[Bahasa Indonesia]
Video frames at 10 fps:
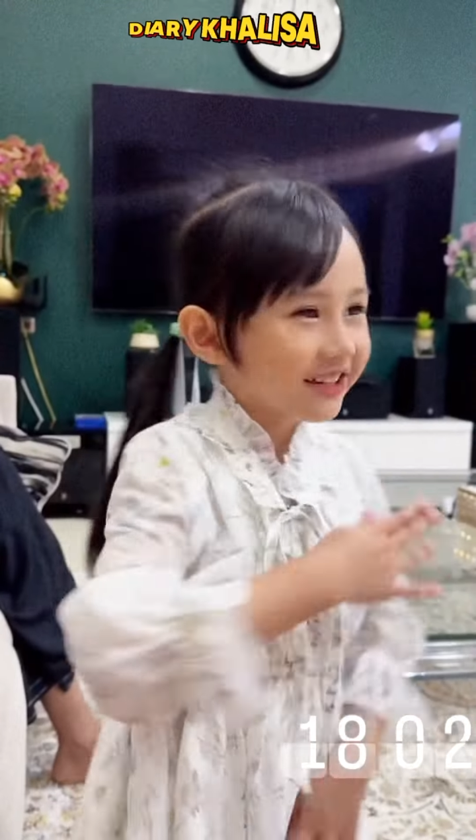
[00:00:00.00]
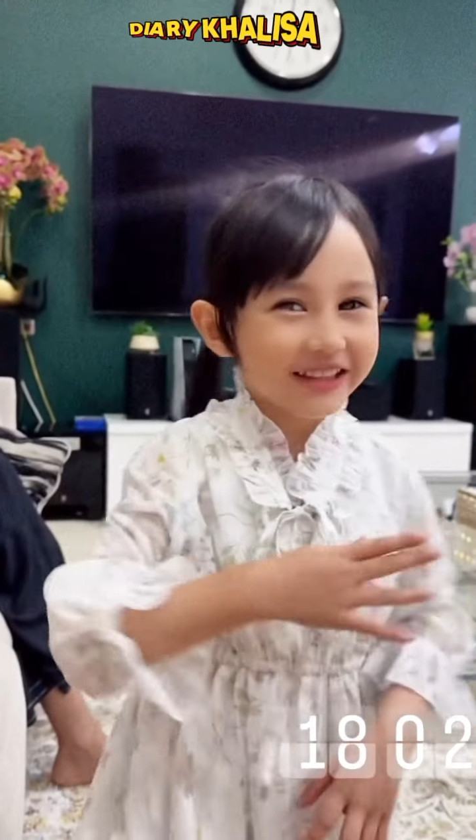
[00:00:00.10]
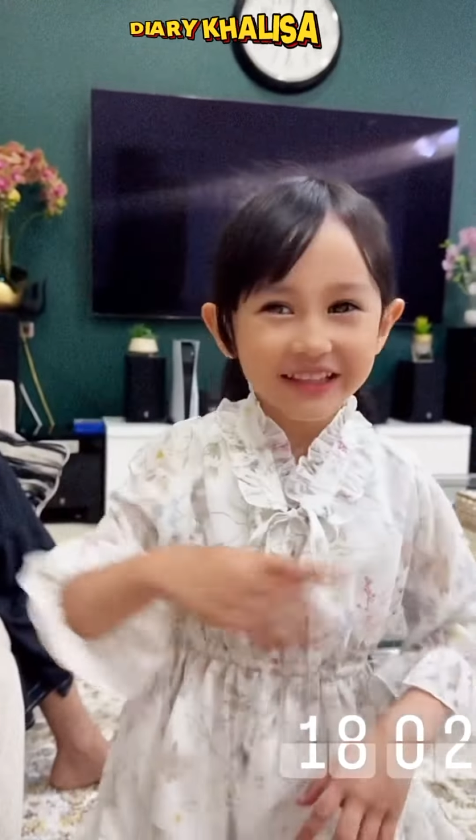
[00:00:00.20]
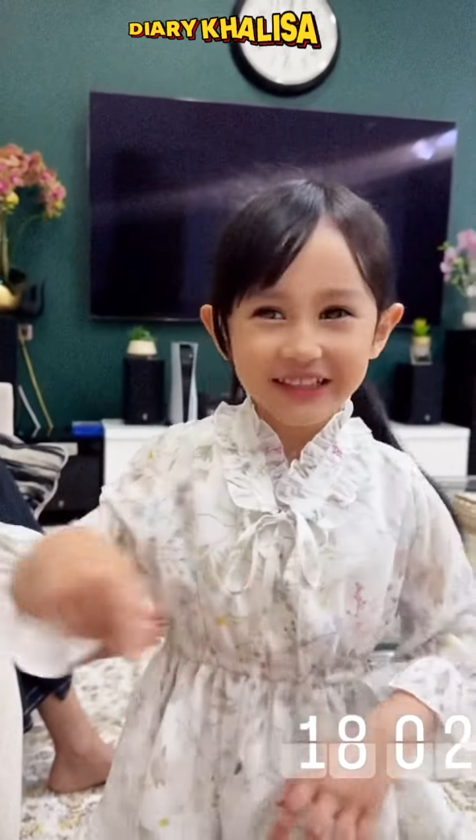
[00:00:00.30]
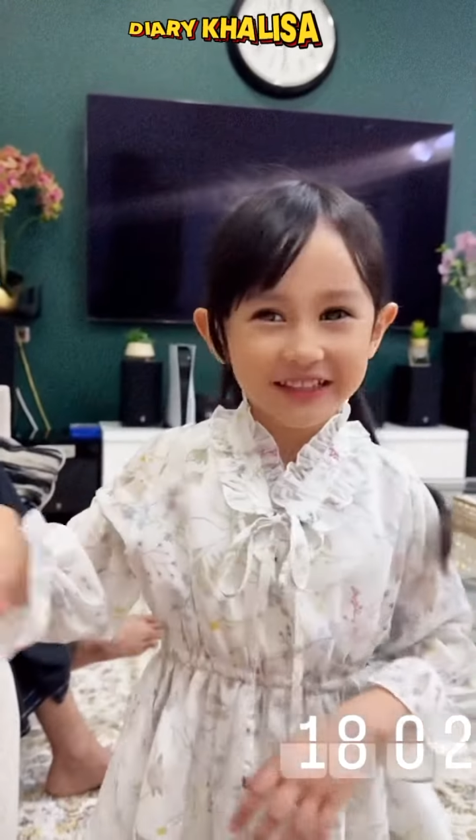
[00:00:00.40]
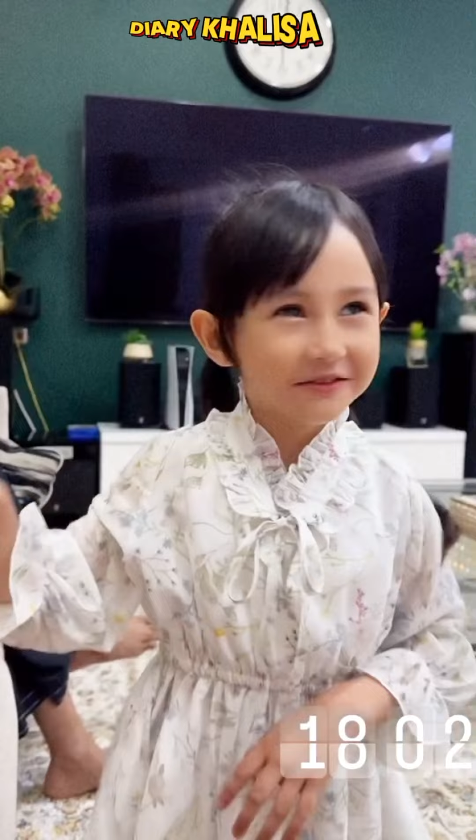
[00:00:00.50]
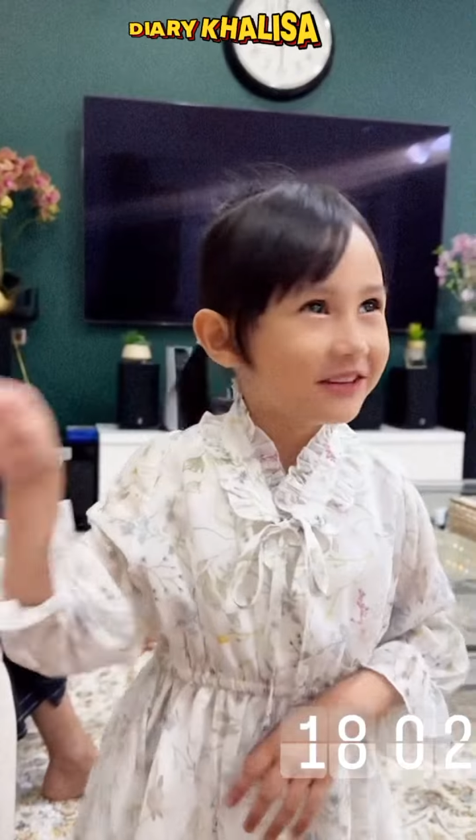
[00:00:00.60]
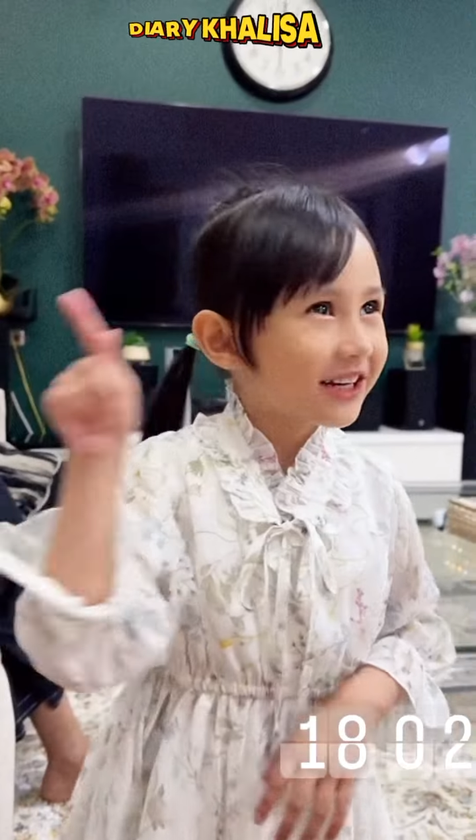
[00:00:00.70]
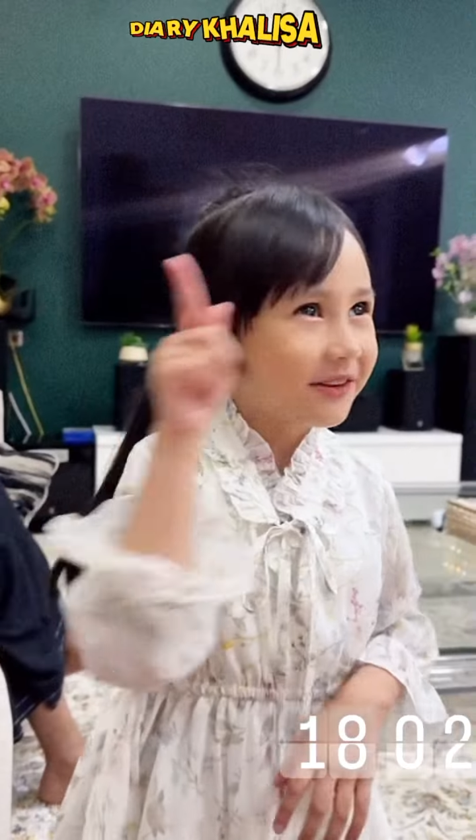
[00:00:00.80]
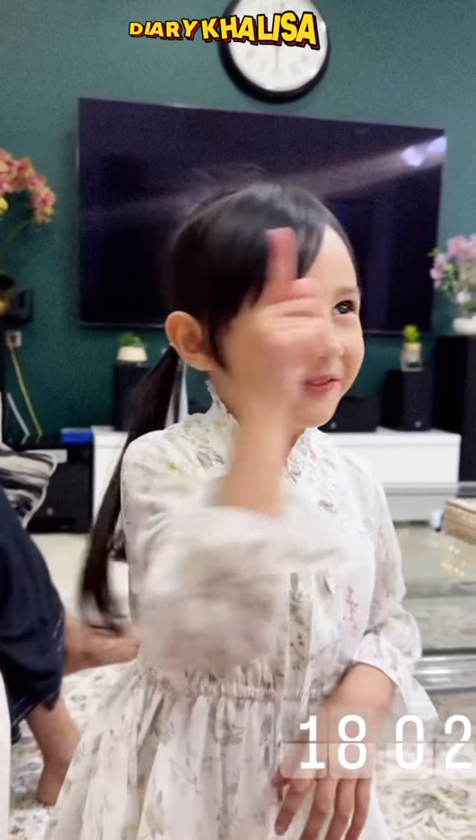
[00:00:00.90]
kita cat
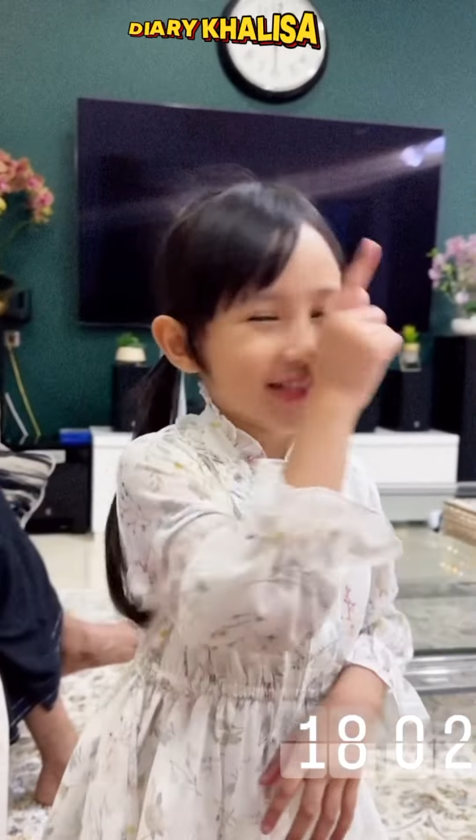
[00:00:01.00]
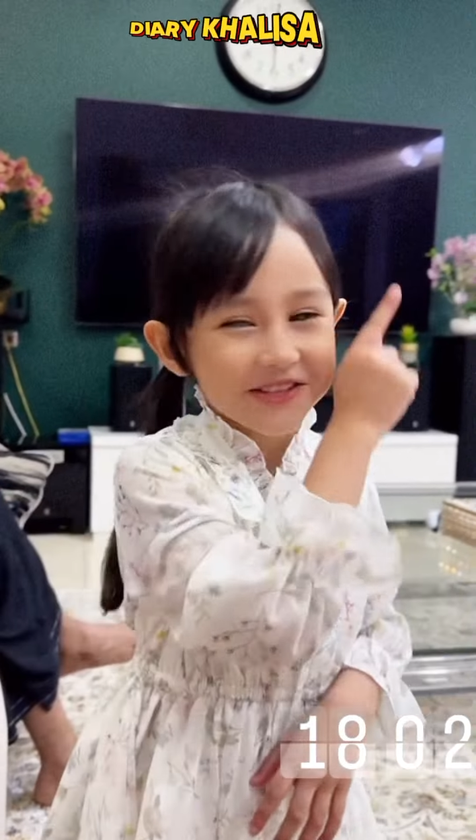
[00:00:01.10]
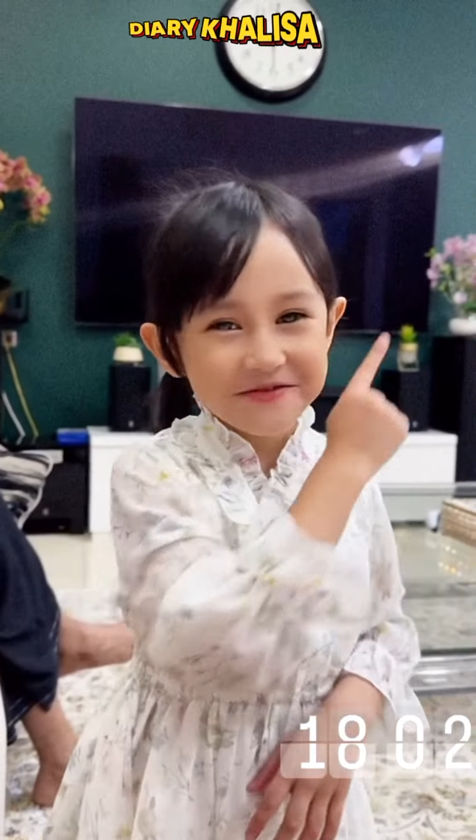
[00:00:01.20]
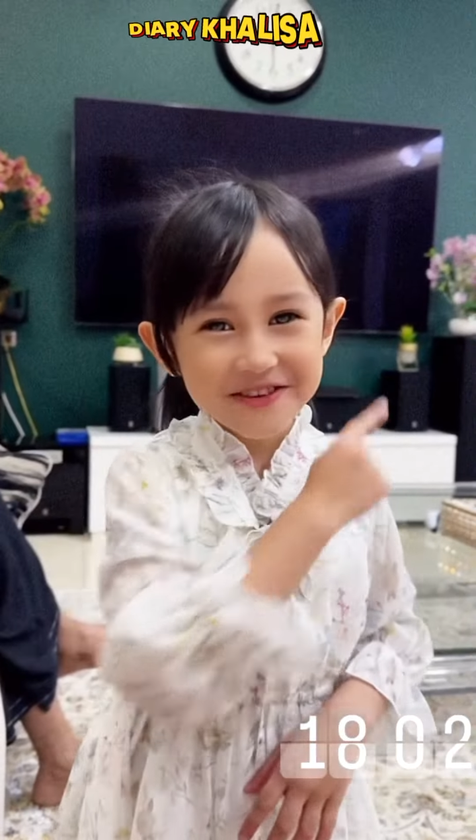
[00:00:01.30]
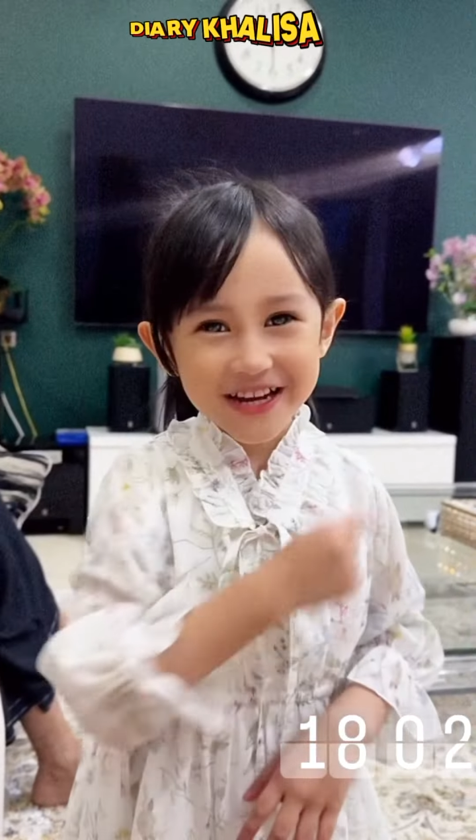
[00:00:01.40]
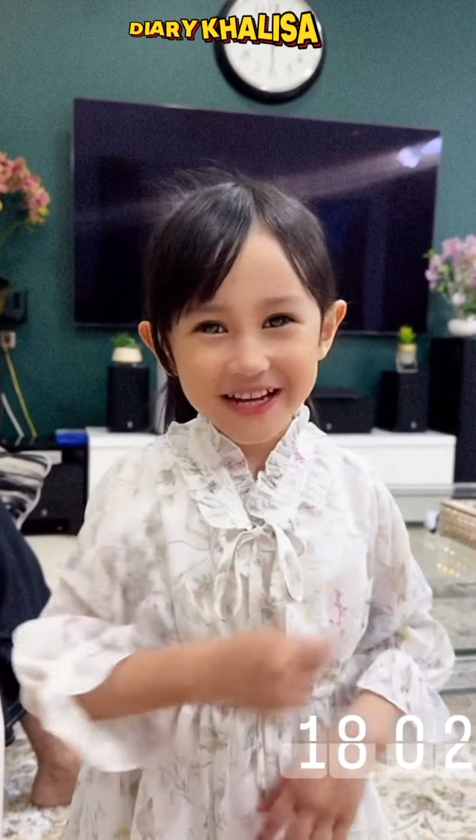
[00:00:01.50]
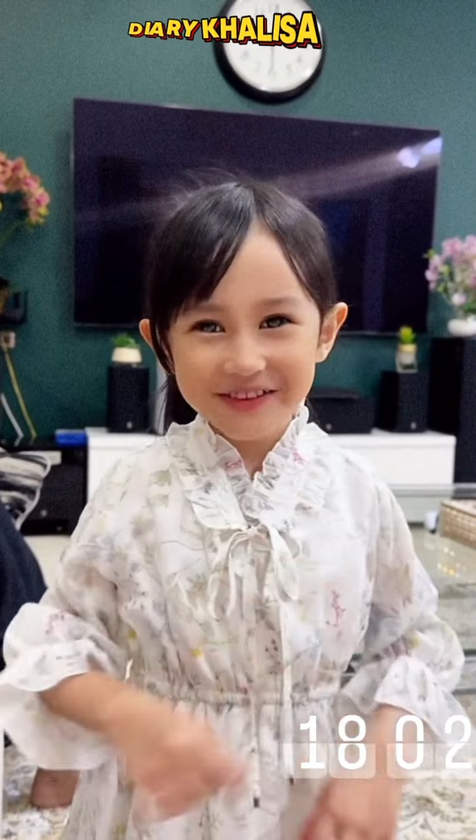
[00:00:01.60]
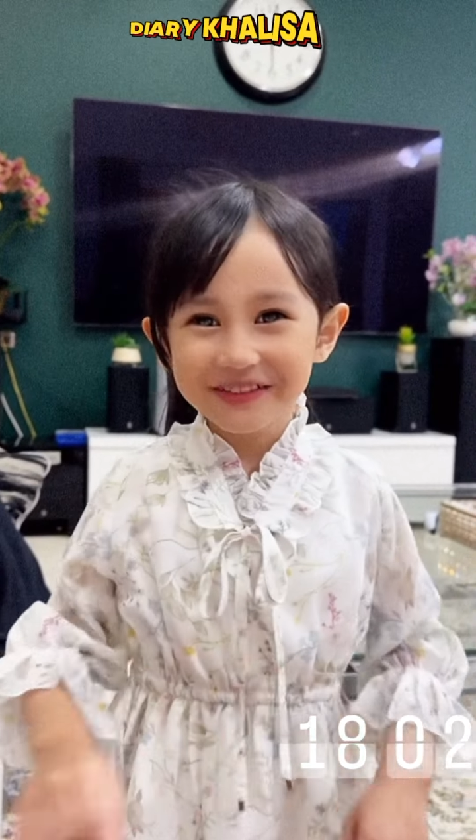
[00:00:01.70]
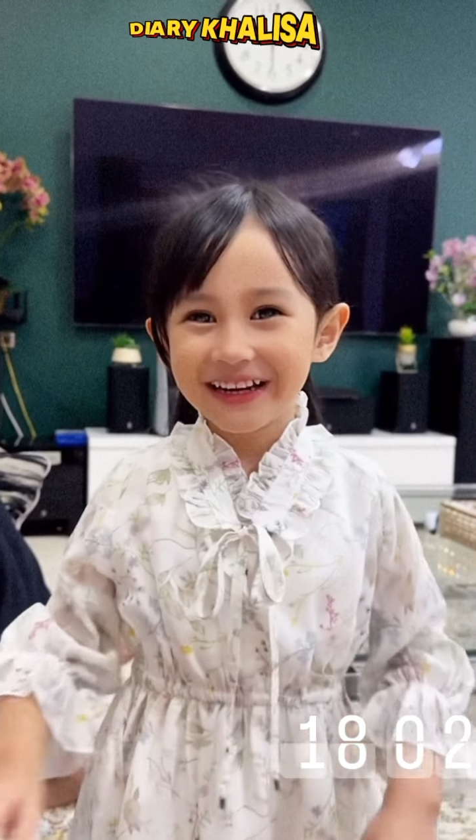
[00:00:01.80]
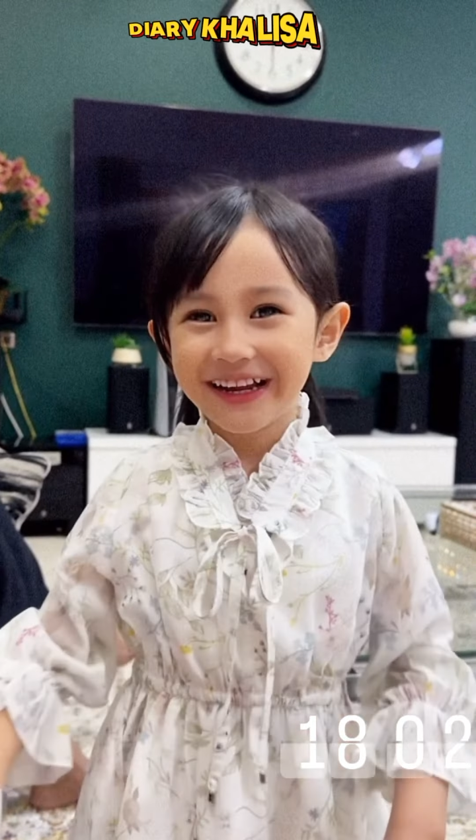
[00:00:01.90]
warna pink semua
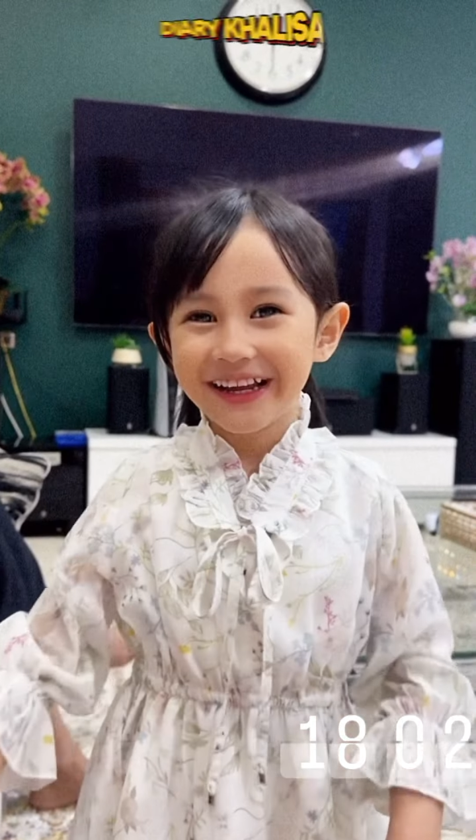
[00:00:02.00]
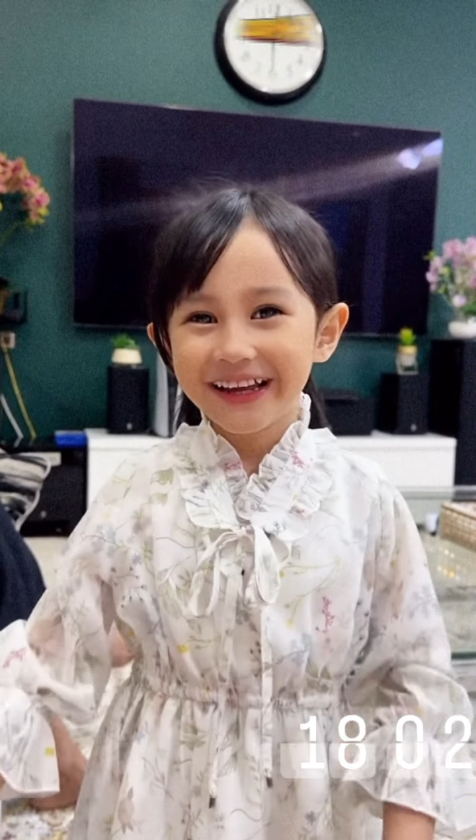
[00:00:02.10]
gimana?